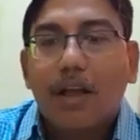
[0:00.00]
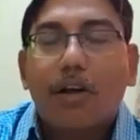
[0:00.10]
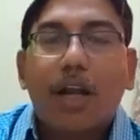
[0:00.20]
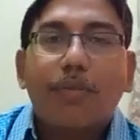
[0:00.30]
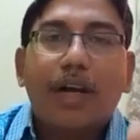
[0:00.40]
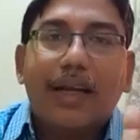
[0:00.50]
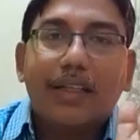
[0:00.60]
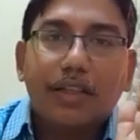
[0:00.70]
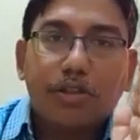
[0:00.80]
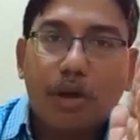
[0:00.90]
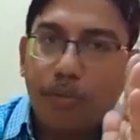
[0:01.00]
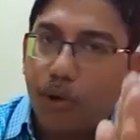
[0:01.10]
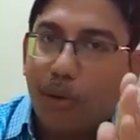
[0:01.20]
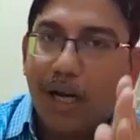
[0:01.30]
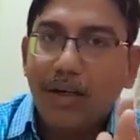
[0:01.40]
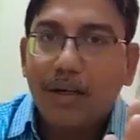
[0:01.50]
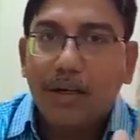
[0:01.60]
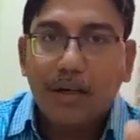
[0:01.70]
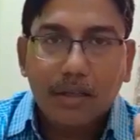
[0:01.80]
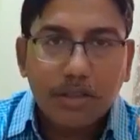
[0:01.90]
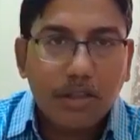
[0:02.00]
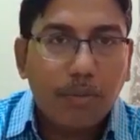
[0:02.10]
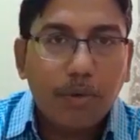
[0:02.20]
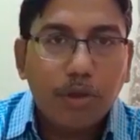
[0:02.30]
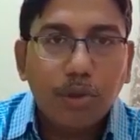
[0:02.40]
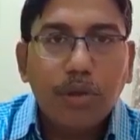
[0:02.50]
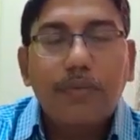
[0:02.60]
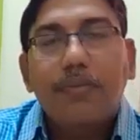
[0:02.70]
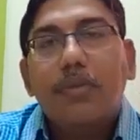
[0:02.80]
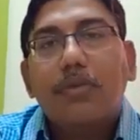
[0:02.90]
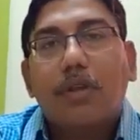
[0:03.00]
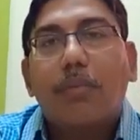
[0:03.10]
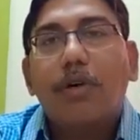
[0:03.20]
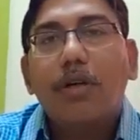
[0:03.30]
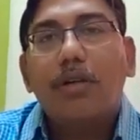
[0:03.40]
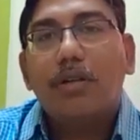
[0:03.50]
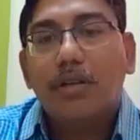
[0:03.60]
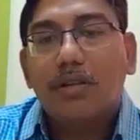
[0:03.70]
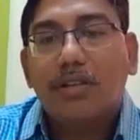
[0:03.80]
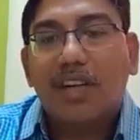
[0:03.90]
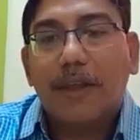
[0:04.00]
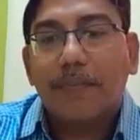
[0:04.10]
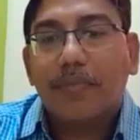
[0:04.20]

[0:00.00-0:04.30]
কলাম করে একটাতে স্তম্ভ ওয়ান স্তম্ভ টু স্তম্ভ থ্রি